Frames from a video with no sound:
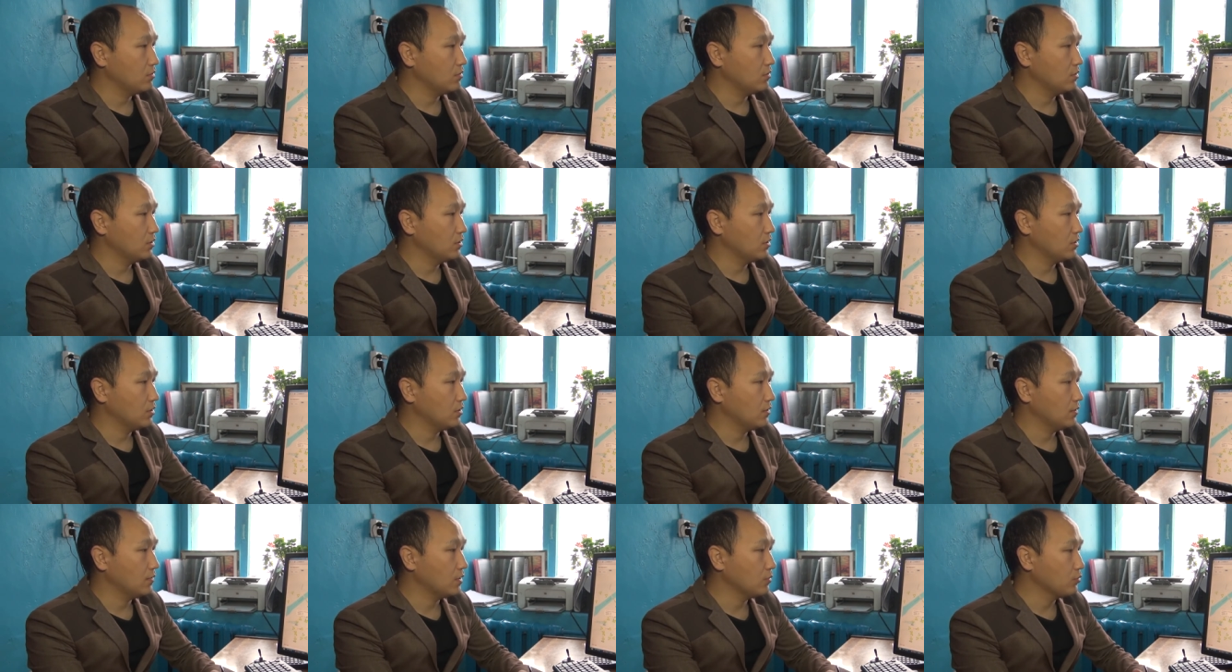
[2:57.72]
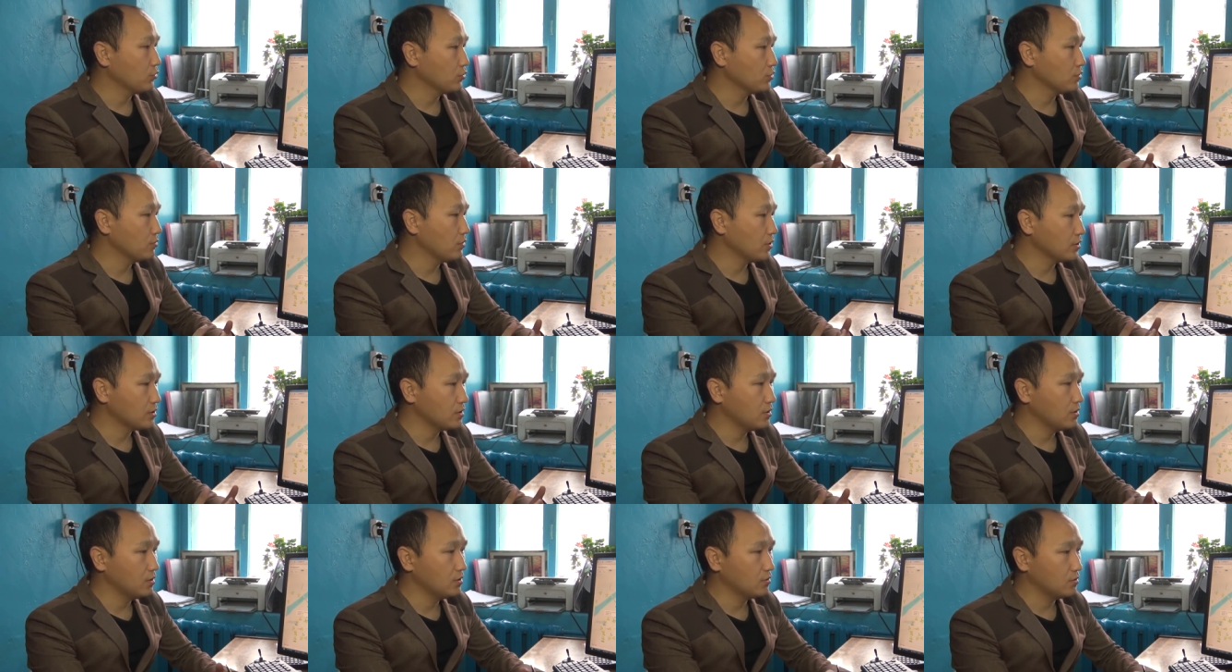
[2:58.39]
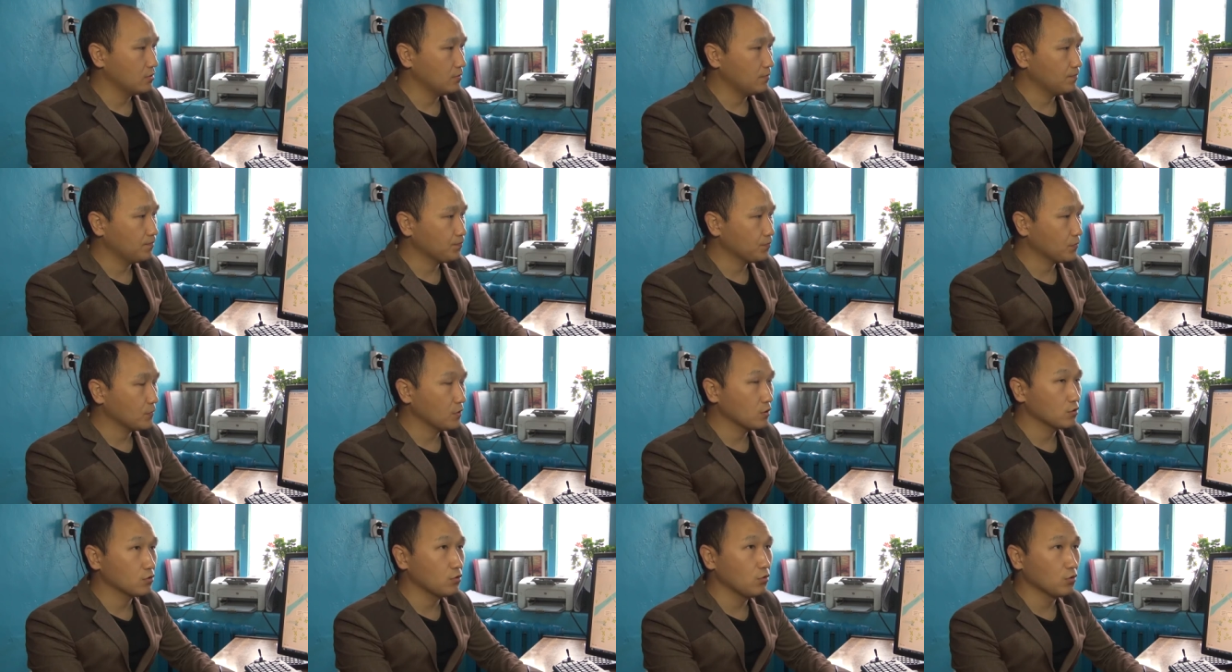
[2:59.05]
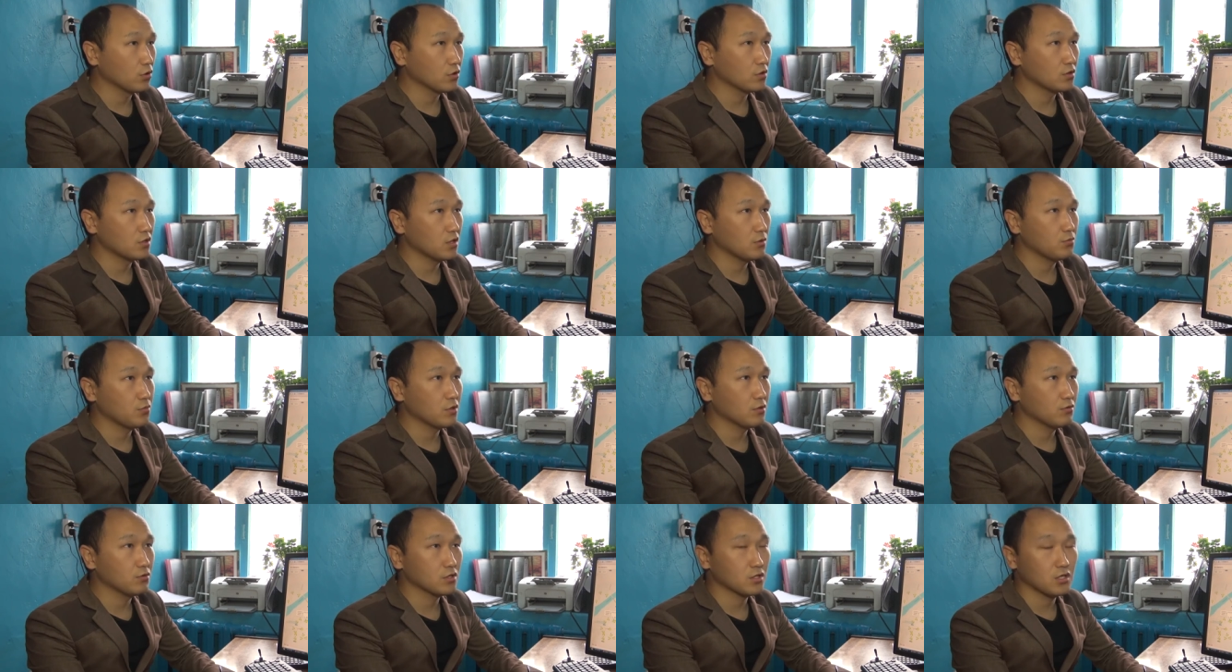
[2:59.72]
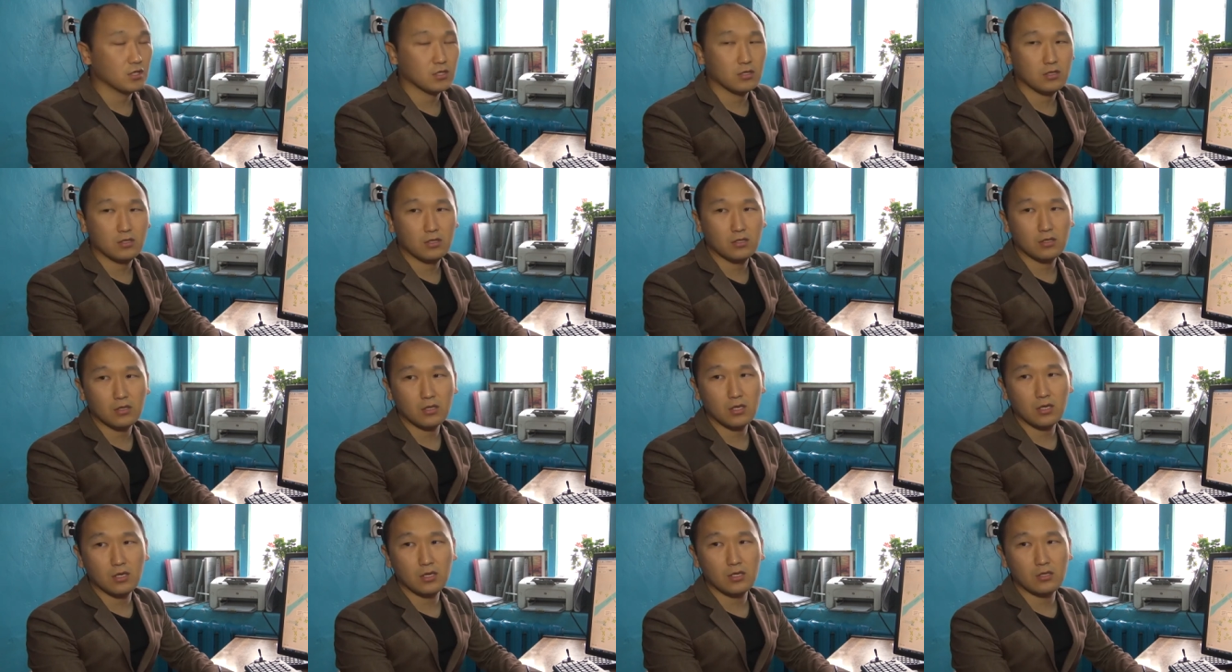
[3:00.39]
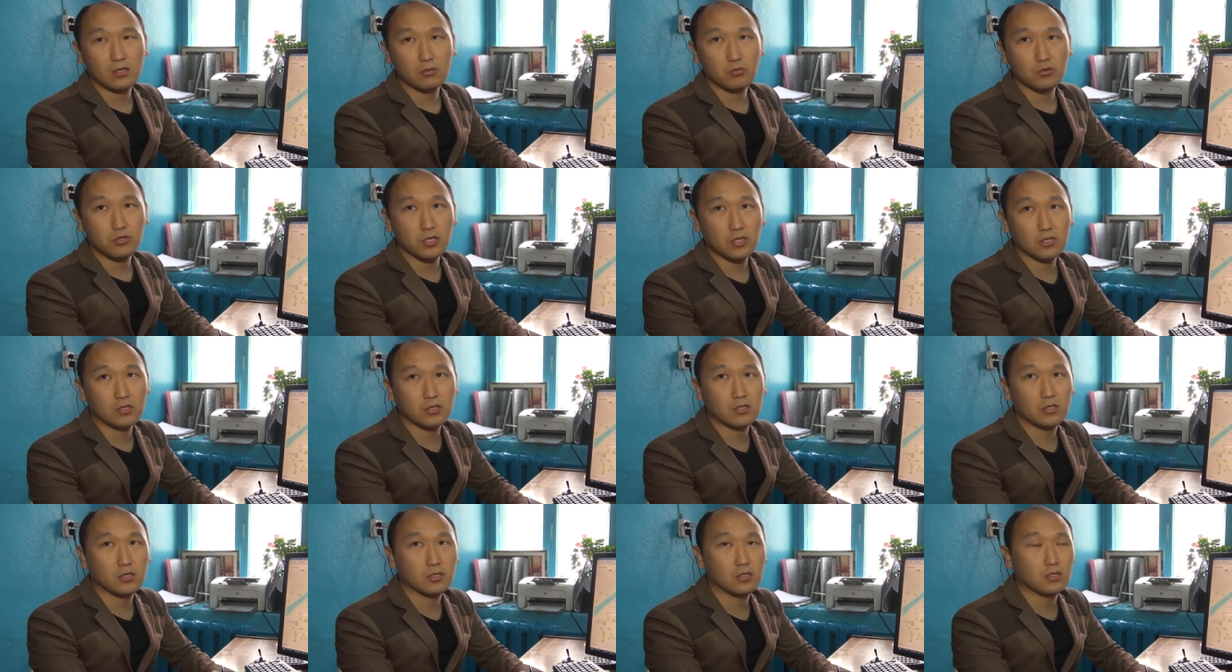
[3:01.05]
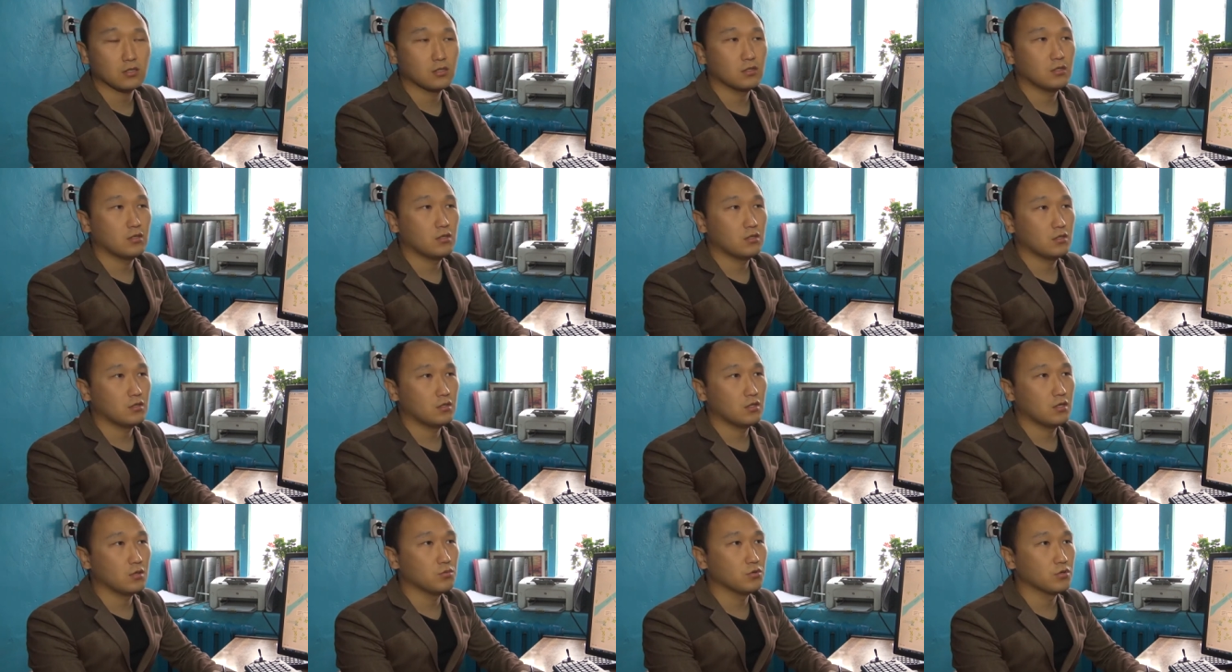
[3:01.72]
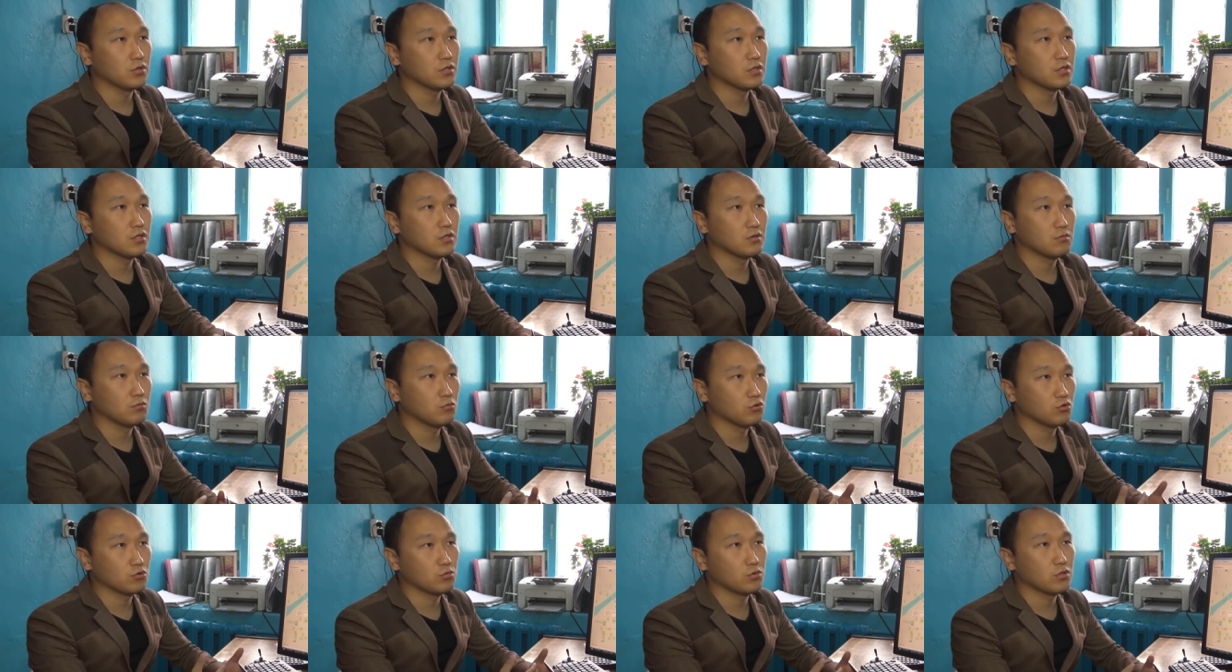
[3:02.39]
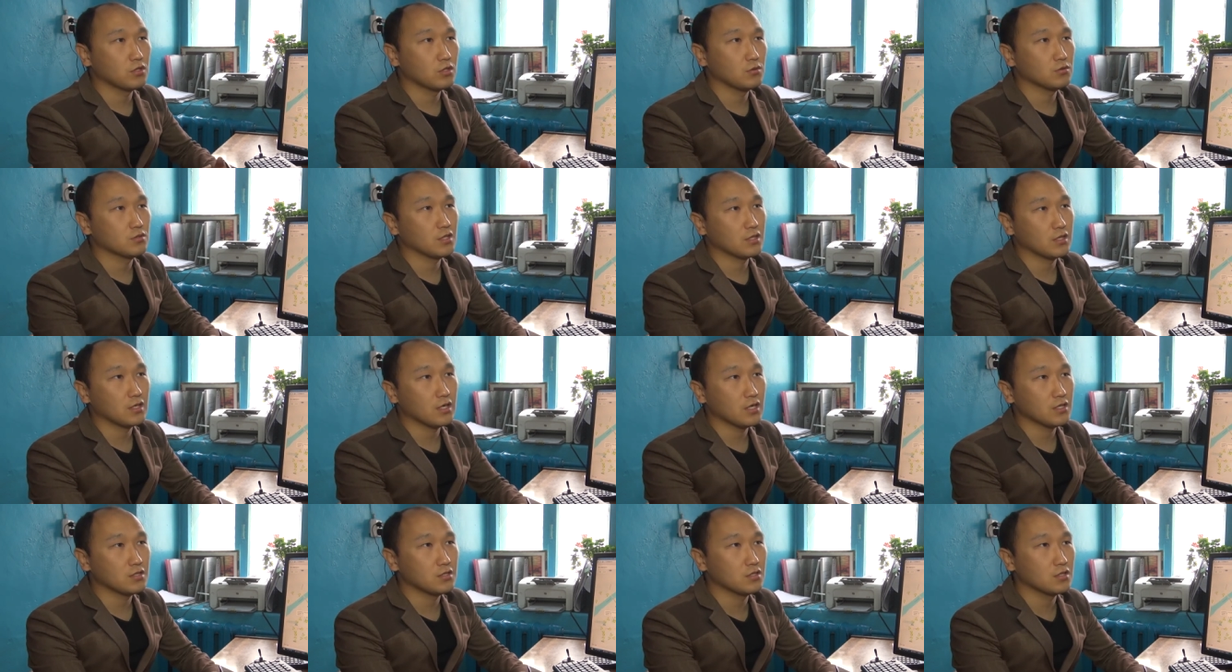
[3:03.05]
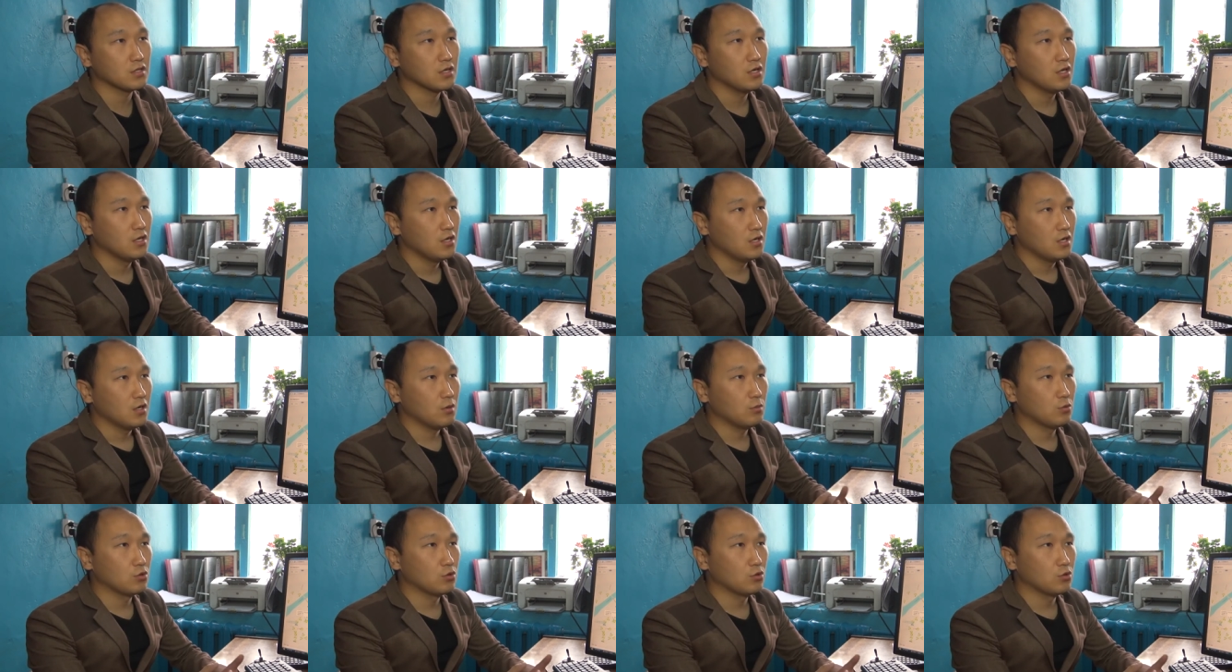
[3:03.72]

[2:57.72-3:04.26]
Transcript: допустим, если скорость да, превышает на этом участке требования, может быть, там закрасить, а